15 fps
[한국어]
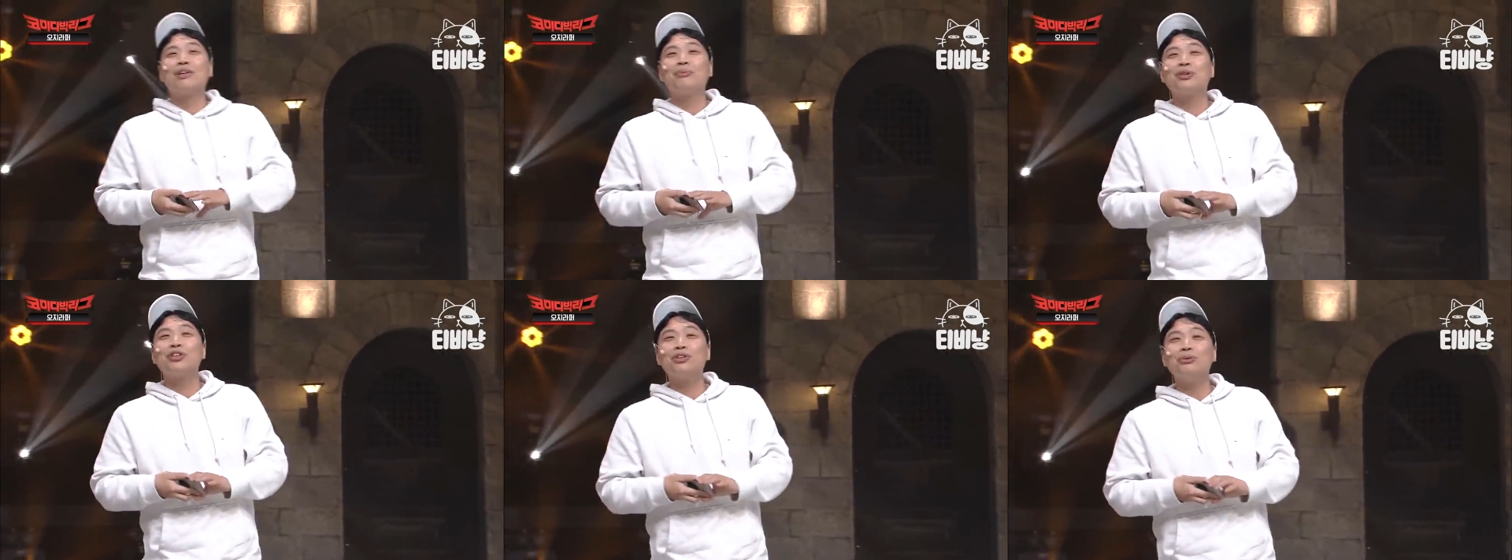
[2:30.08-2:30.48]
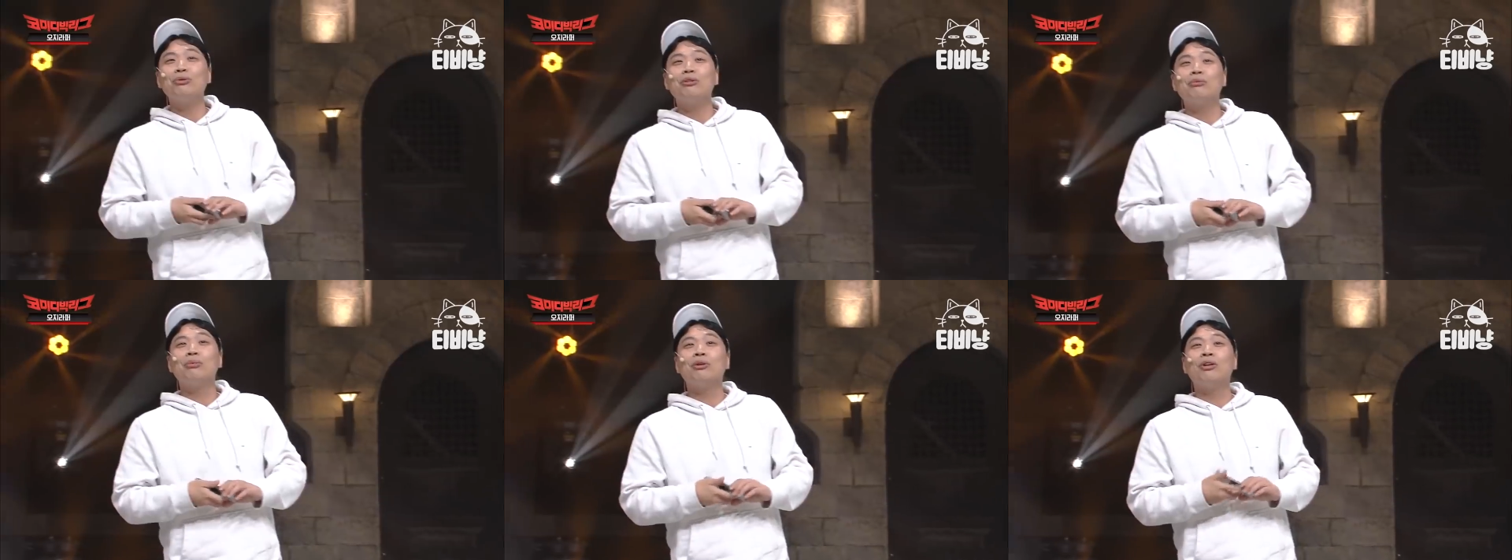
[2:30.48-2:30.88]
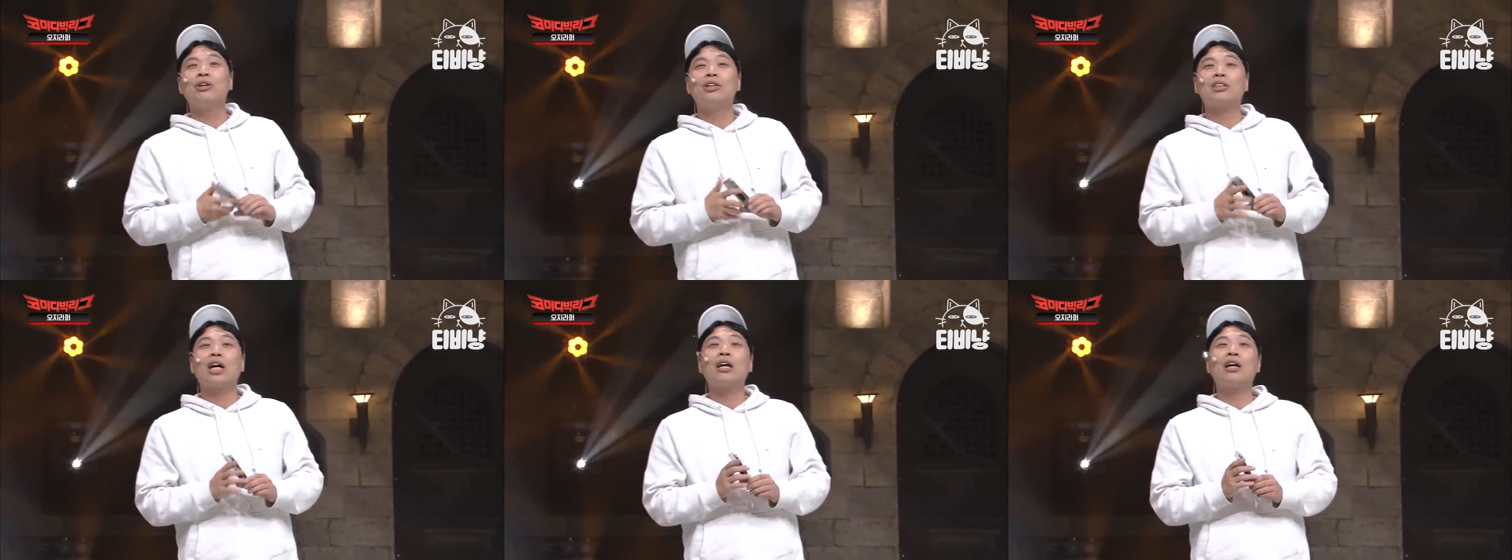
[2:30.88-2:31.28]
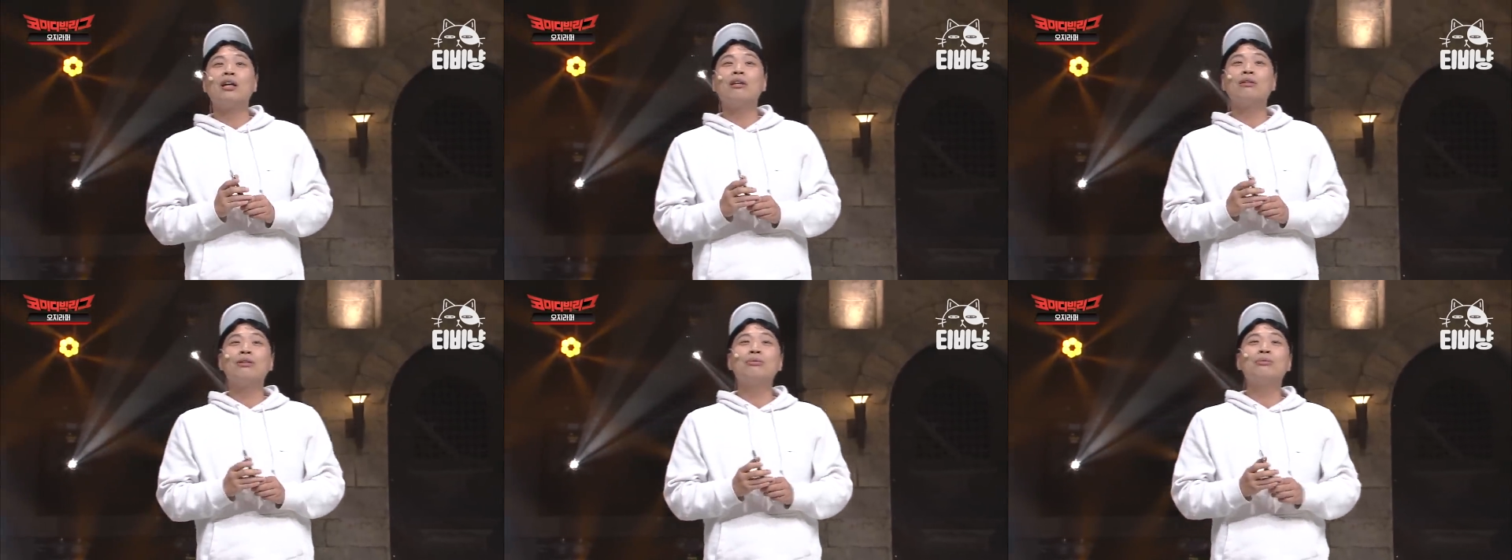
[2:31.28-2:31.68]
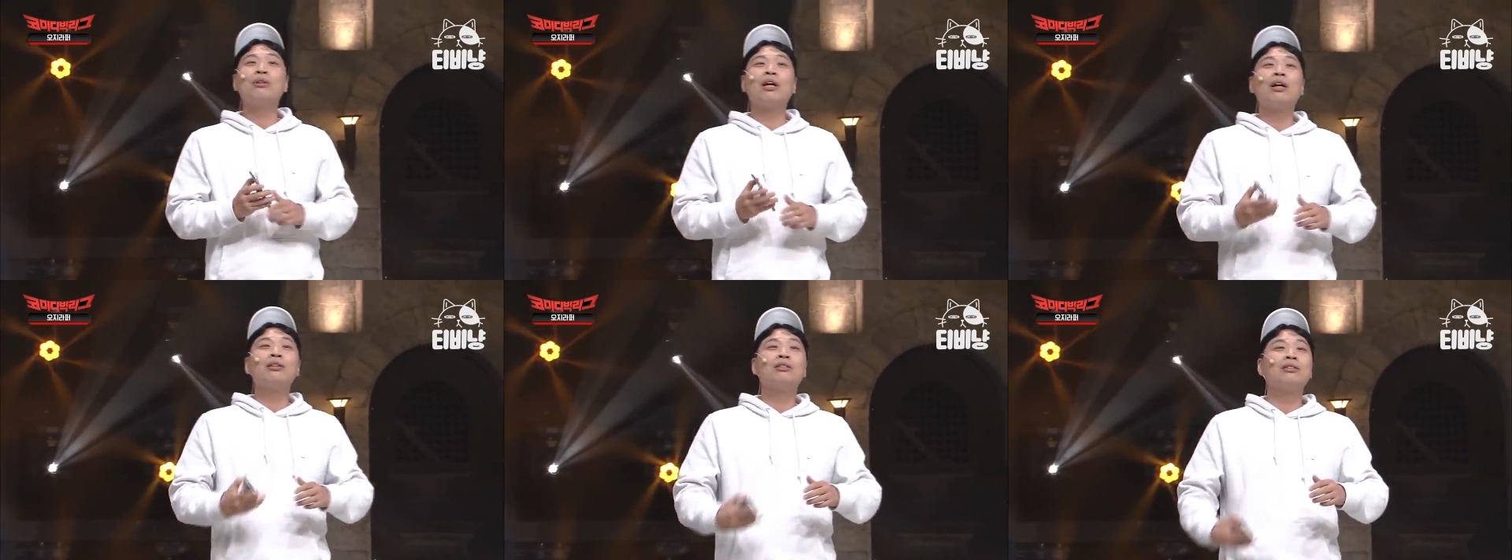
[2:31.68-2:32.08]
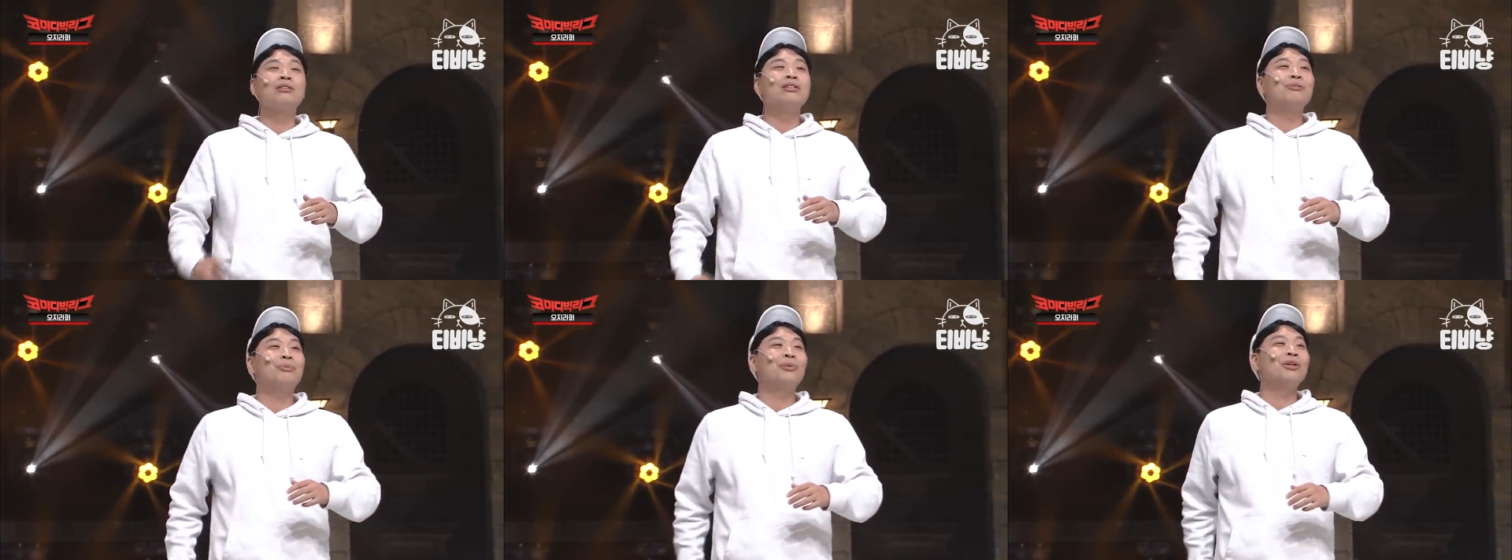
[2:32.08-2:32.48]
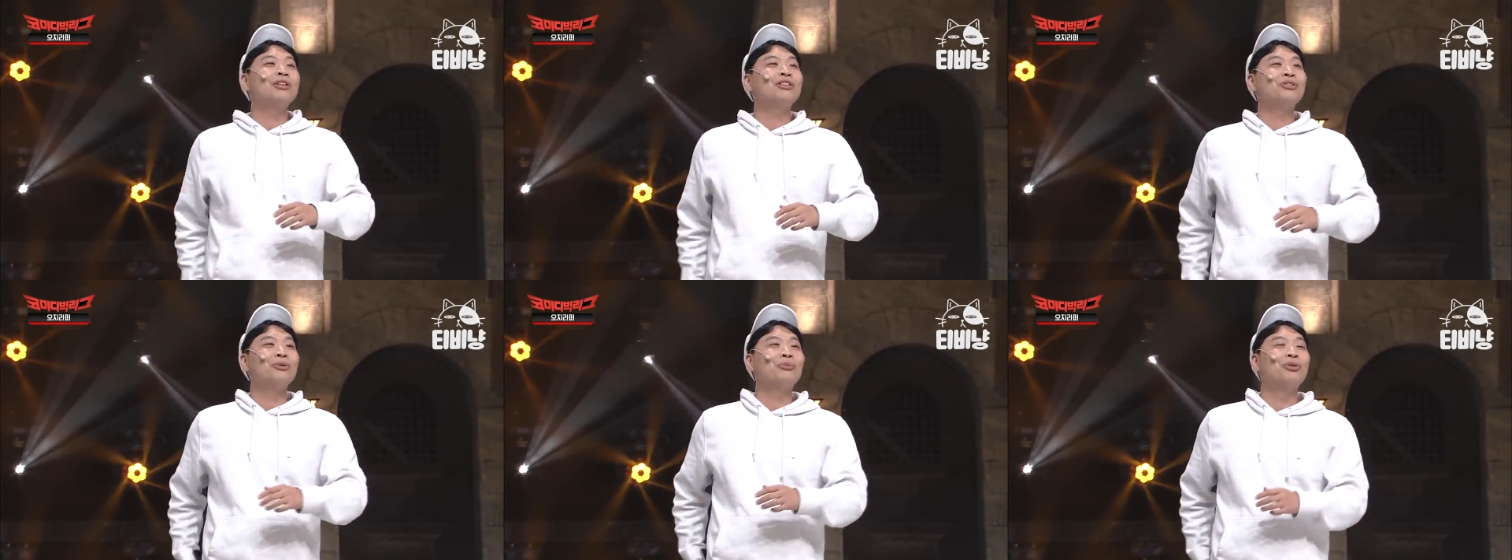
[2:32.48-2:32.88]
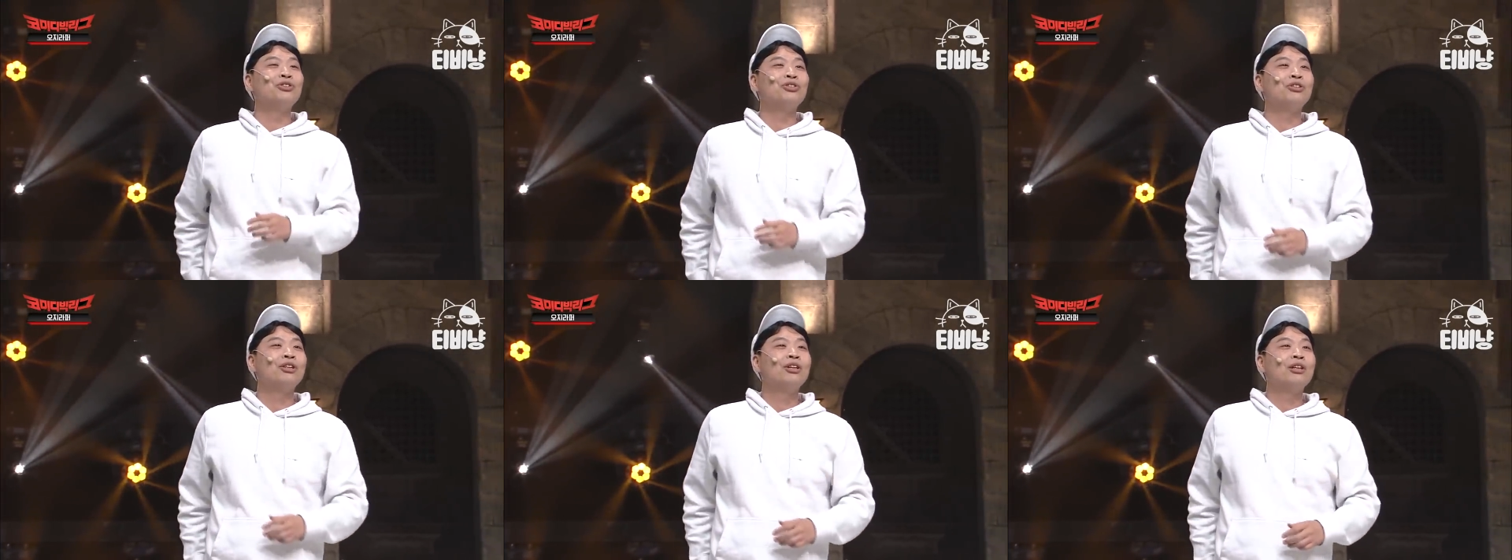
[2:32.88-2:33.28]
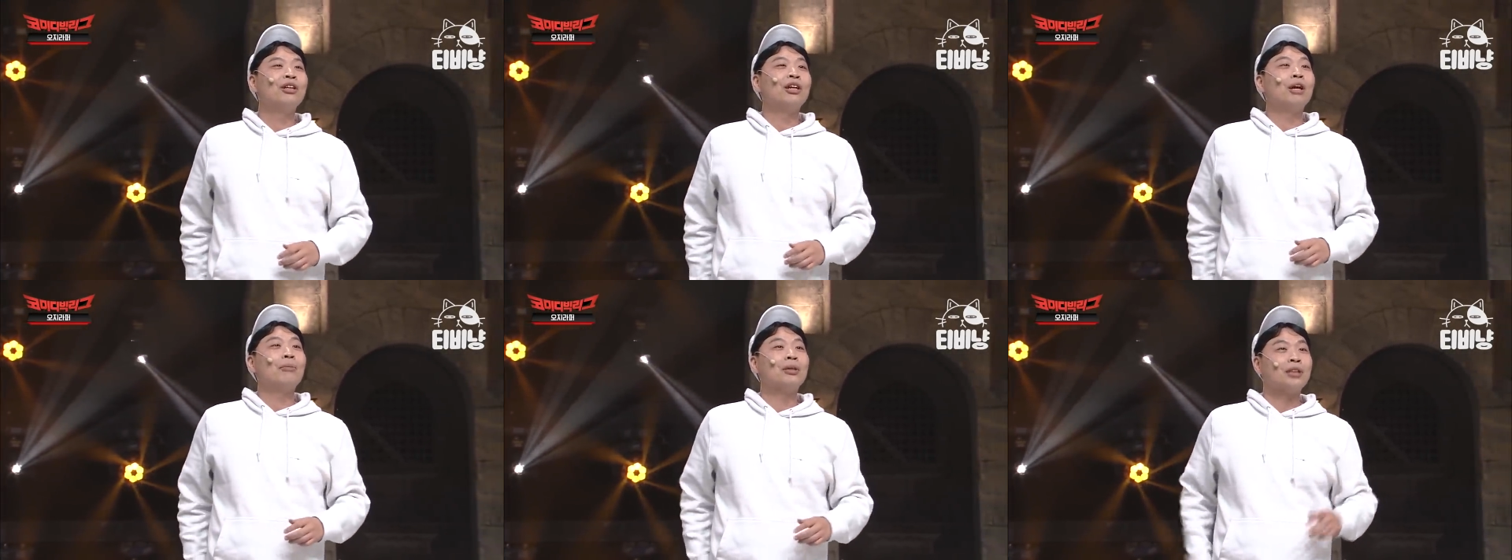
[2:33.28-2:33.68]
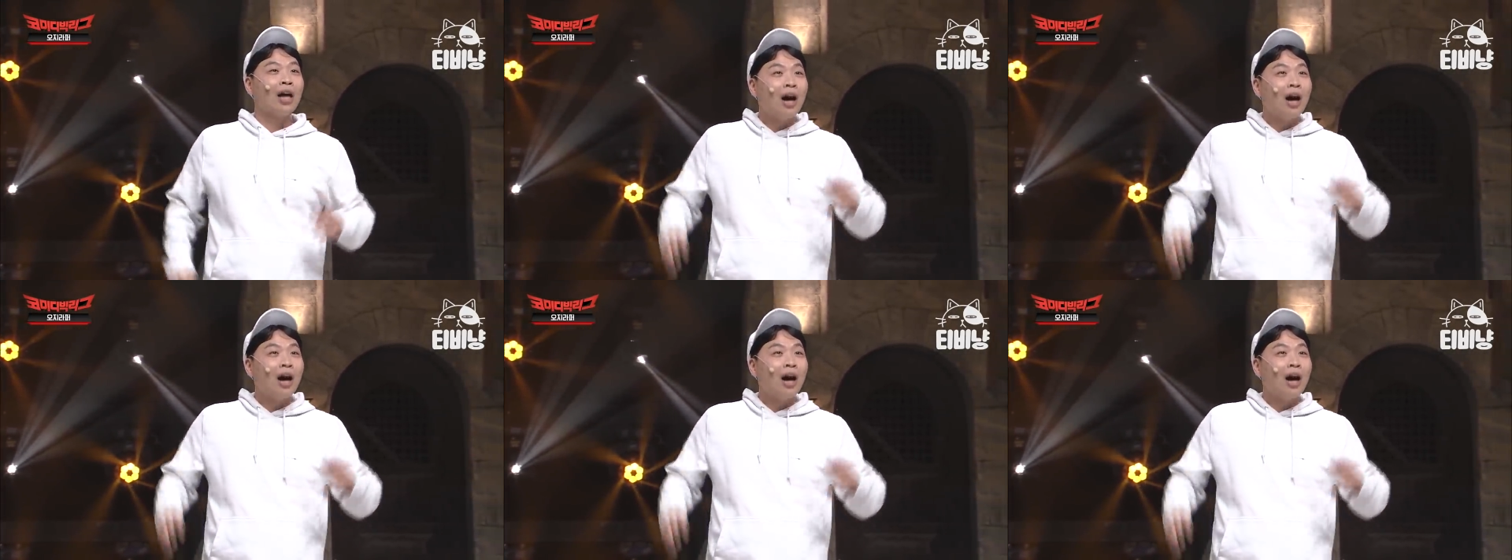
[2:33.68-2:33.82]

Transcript: 그렇게 뭐 신호를 뭐 잘 알아요? 그러면 내가 지금 이 보내는 신호 뭔지 얘기해봐.